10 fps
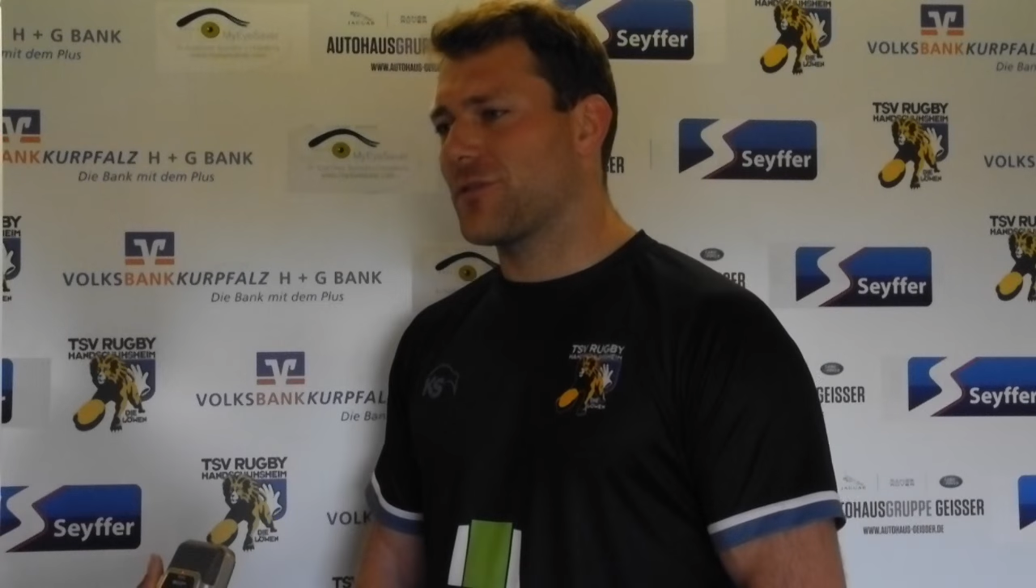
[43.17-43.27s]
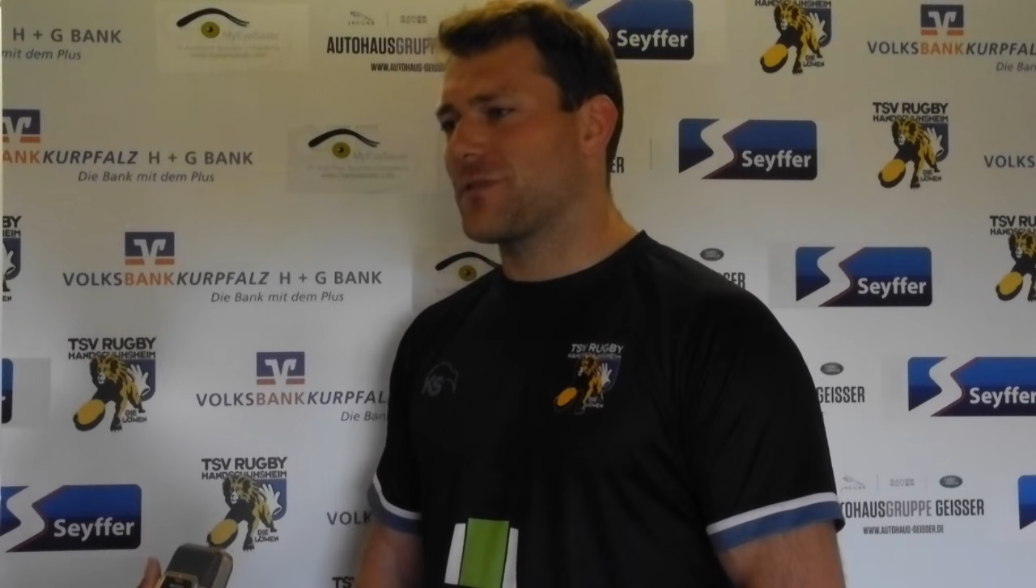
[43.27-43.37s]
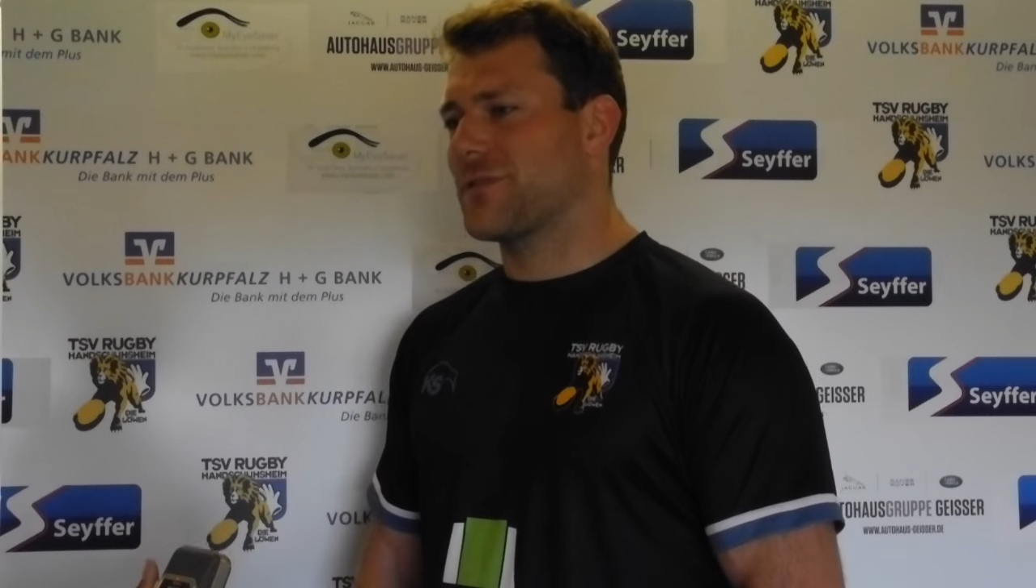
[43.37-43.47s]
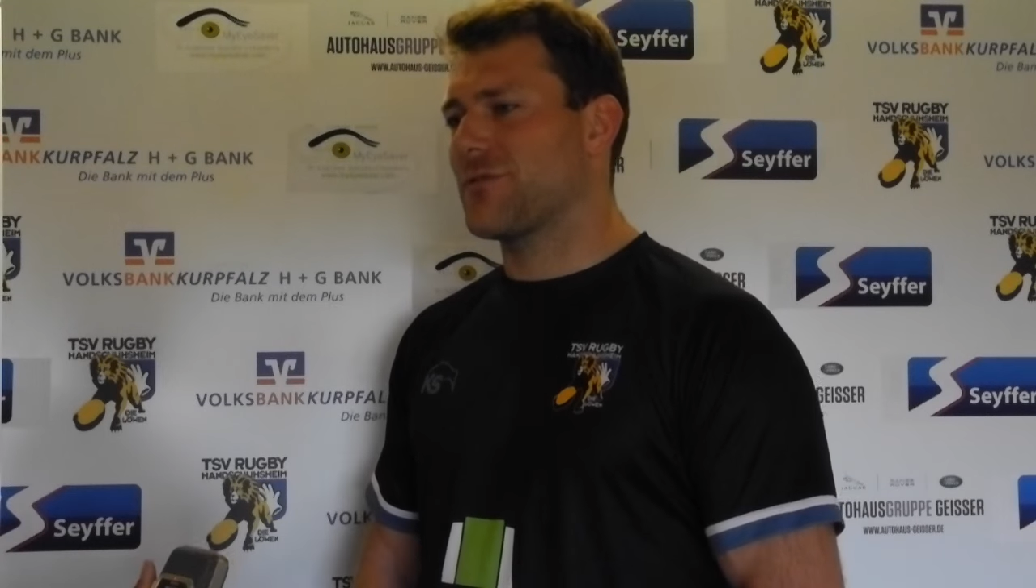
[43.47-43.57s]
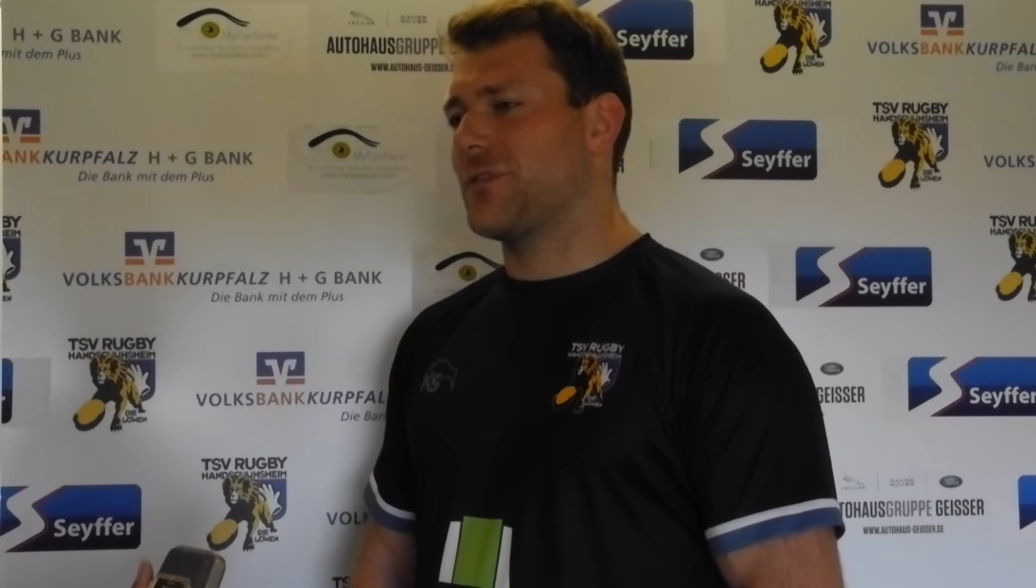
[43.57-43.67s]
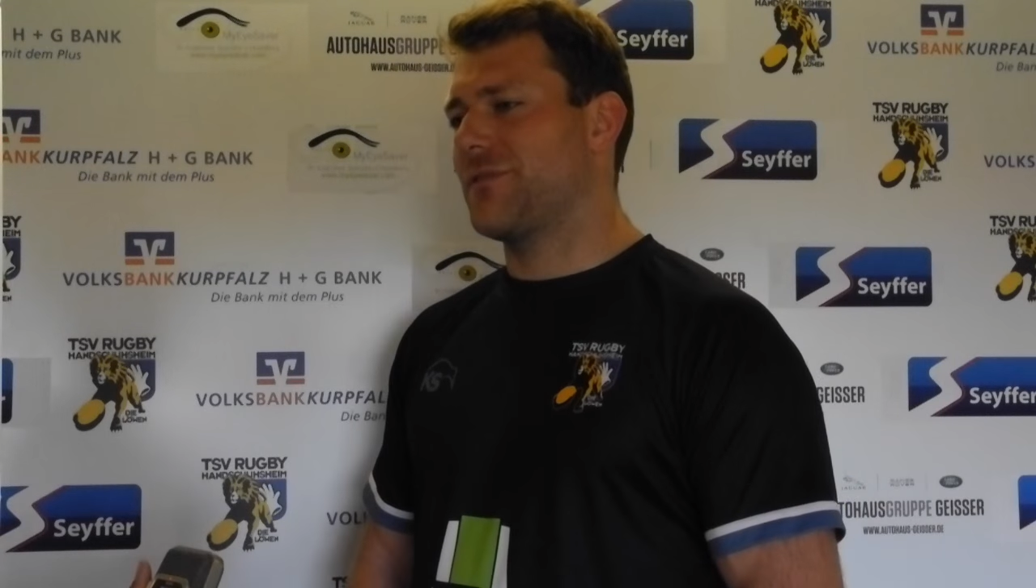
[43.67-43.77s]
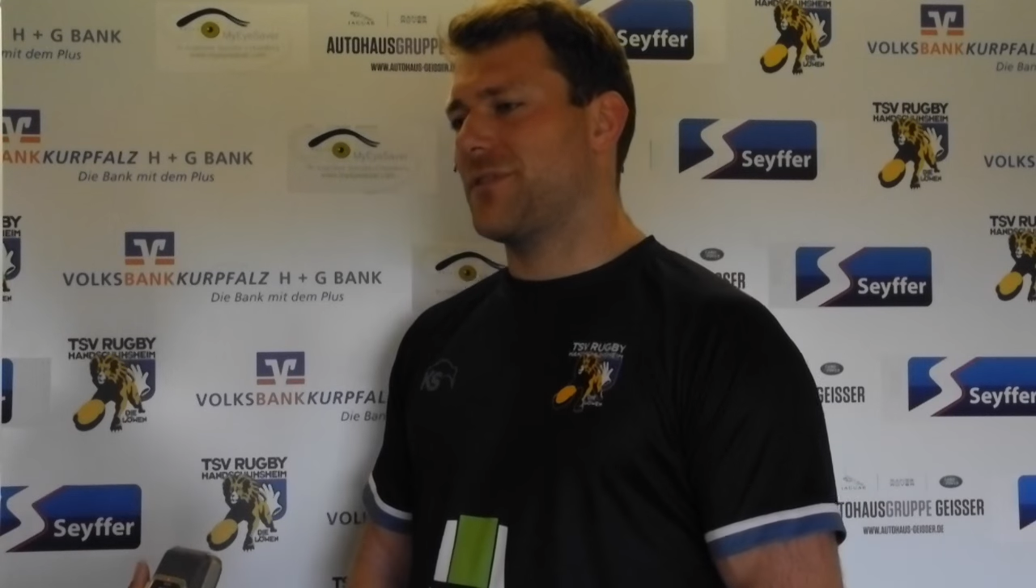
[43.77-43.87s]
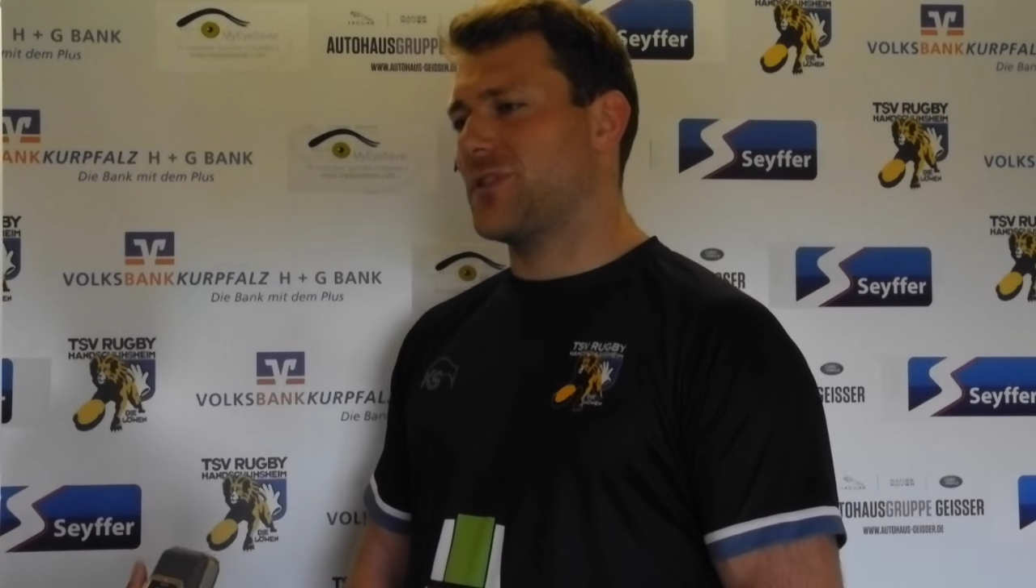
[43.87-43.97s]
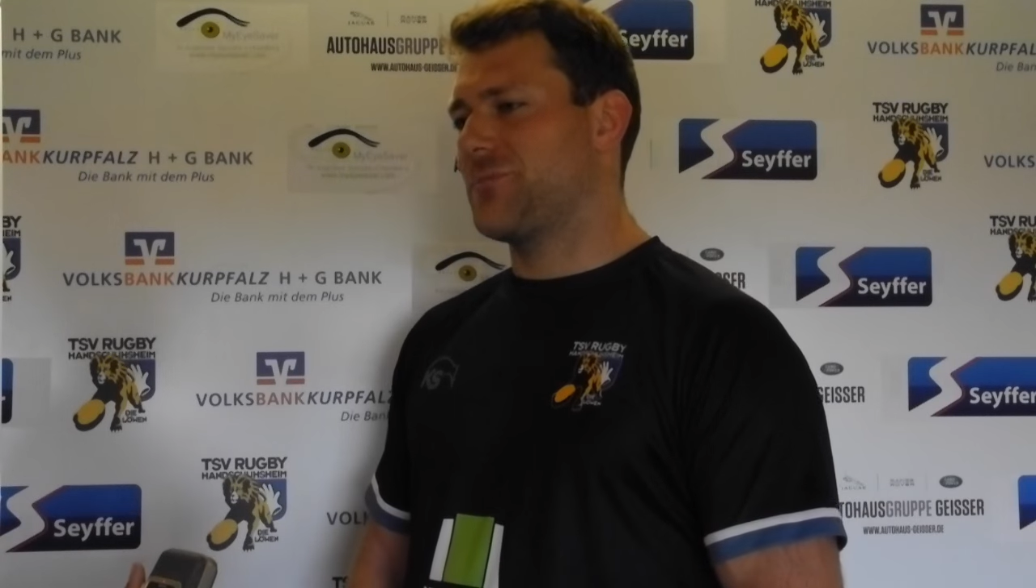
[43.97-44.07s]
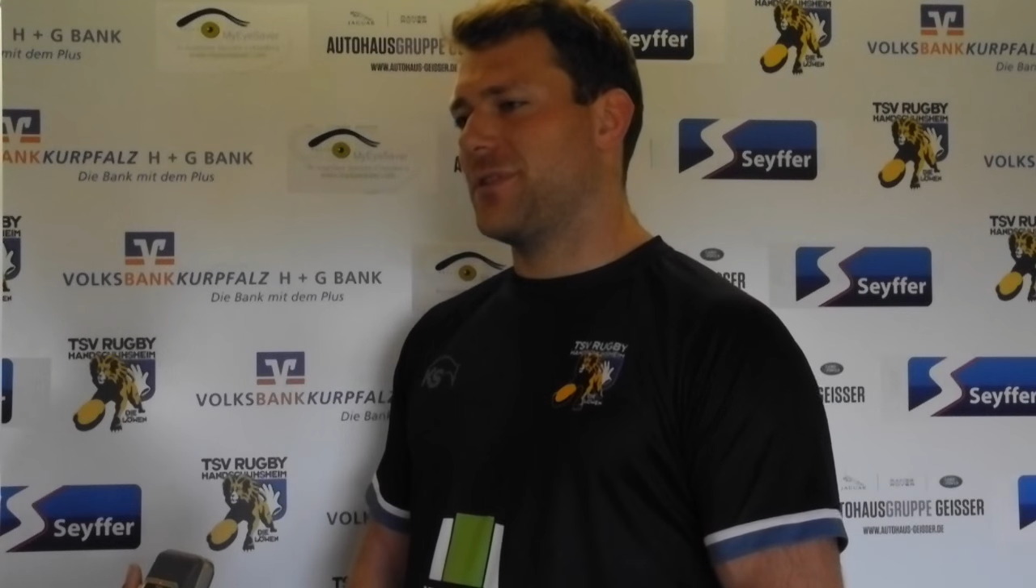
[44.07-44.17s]
und so konnten wir
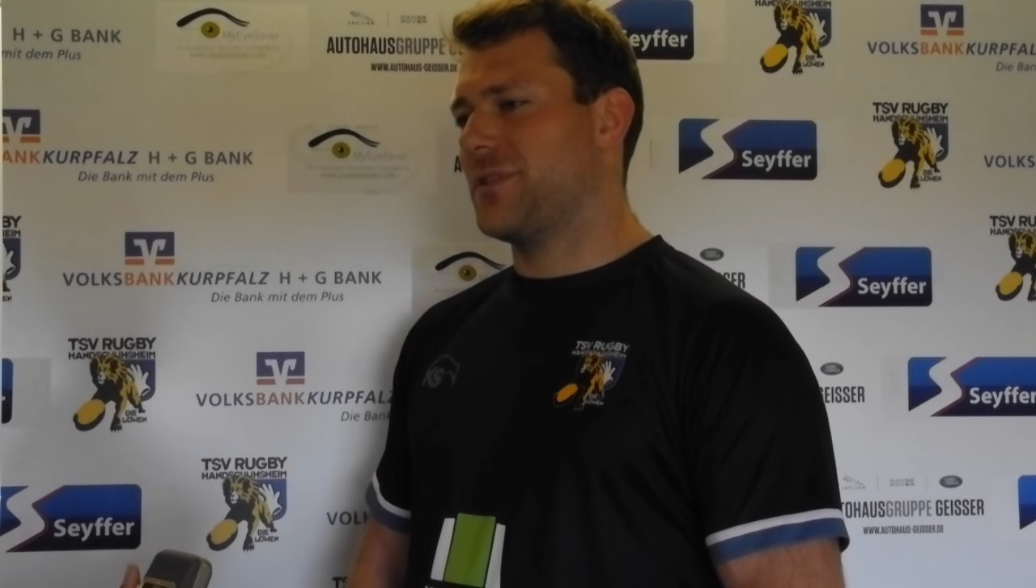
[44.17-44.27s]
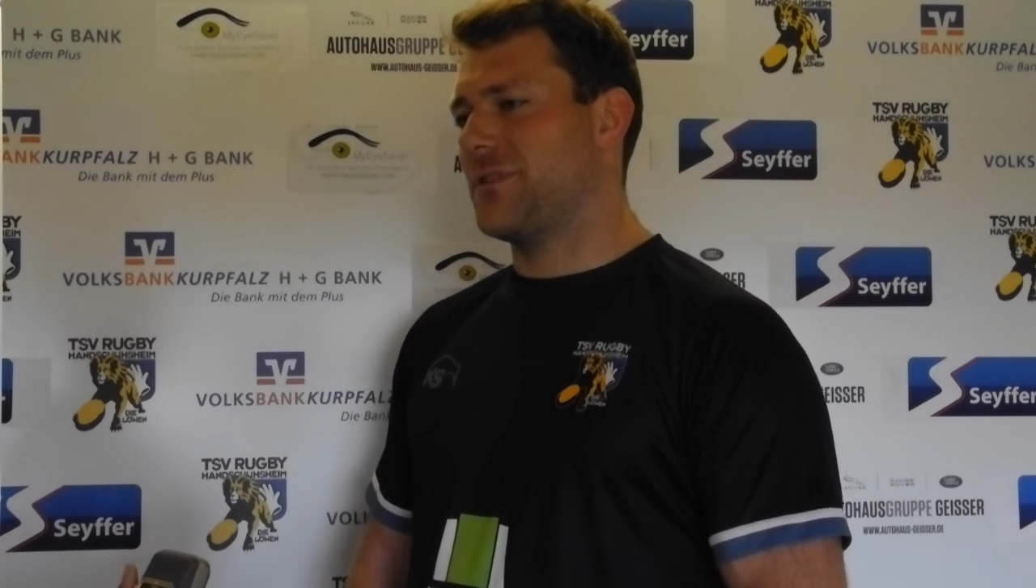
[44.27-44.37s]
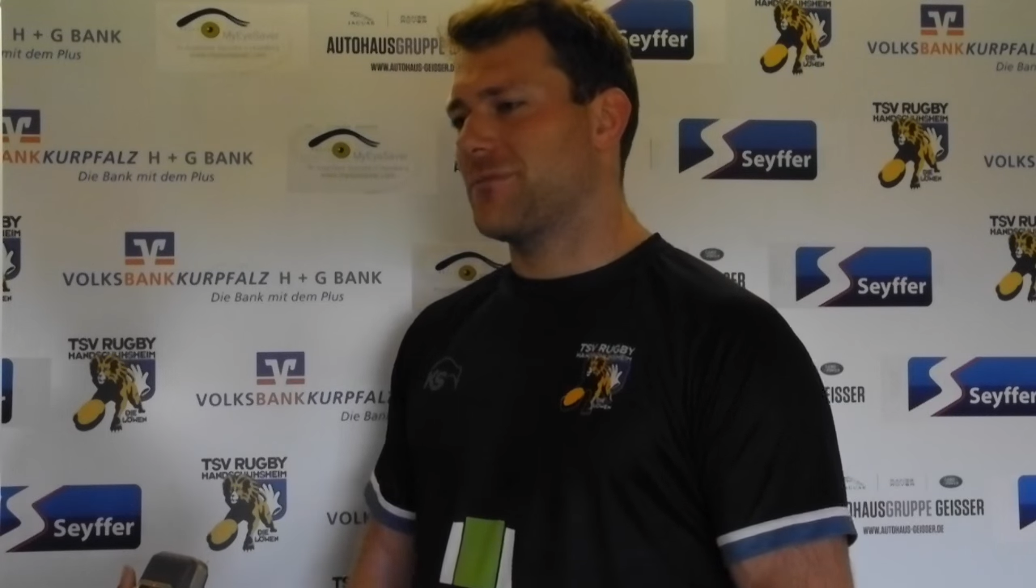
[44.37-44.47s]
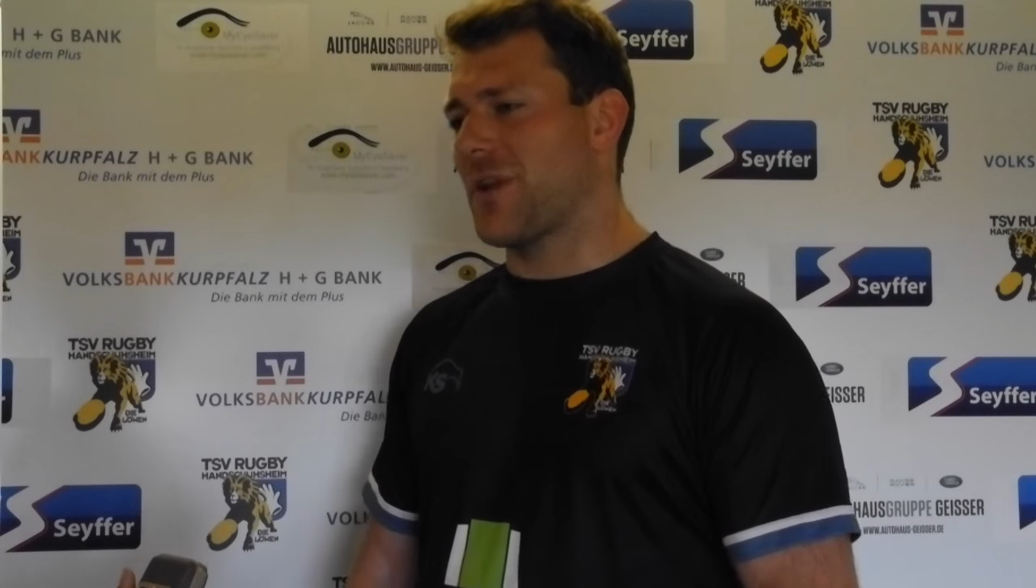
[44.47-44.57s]
das Spiel